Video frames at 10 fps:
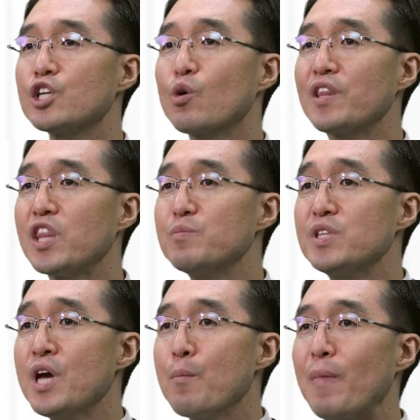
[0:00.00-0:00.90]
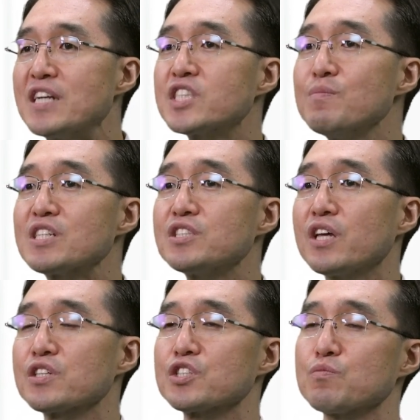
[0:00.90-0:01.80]
그리고 하나님은
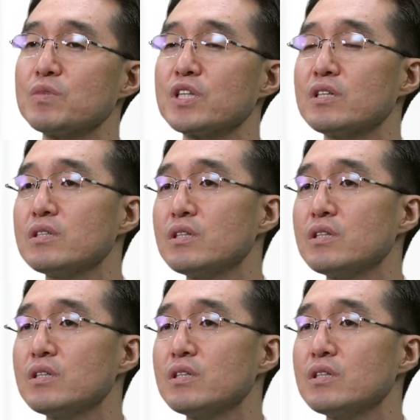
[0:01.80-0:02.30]
말씀하신다는 것입니다.